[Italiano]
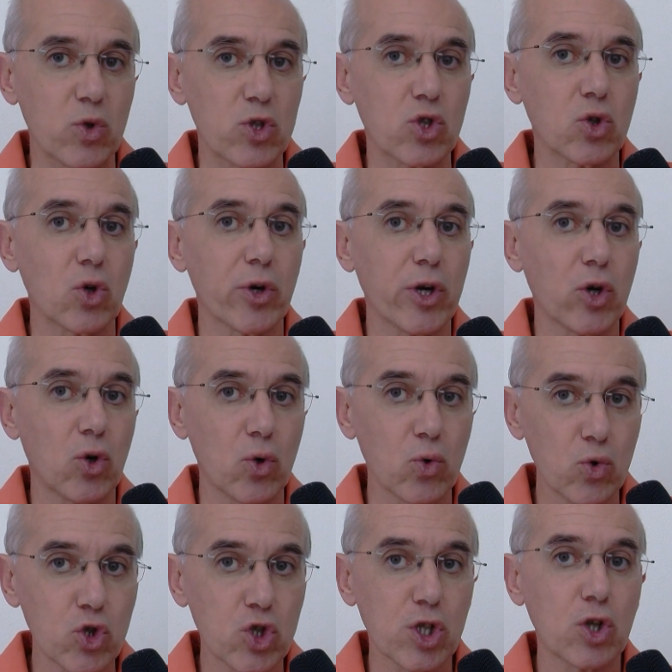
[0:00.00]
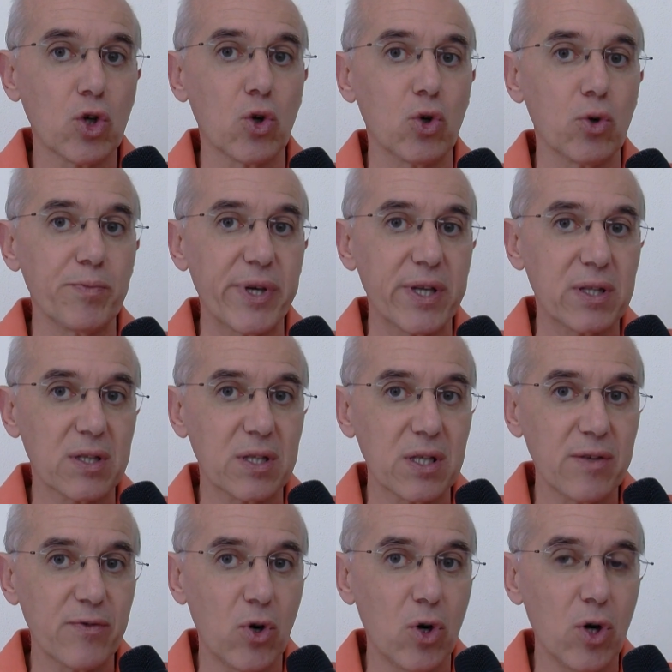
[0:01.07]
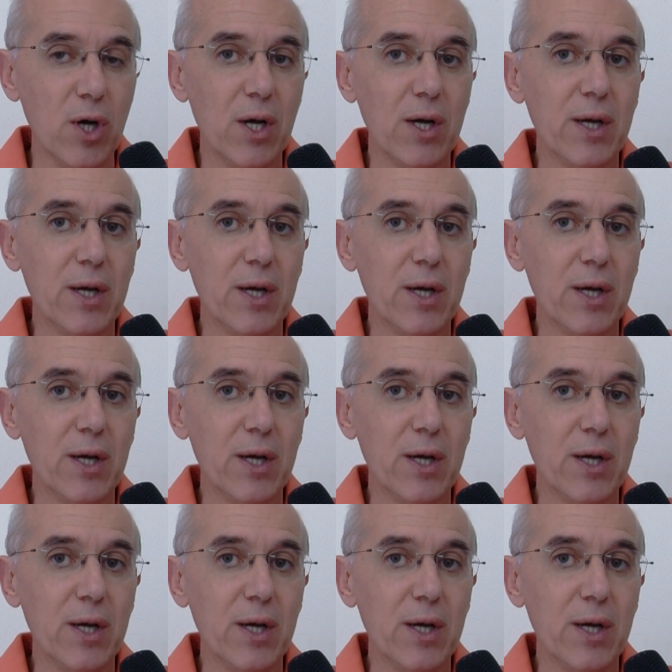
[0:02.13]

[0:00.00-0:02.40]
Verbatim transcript: questore Colucci con l'obiettivo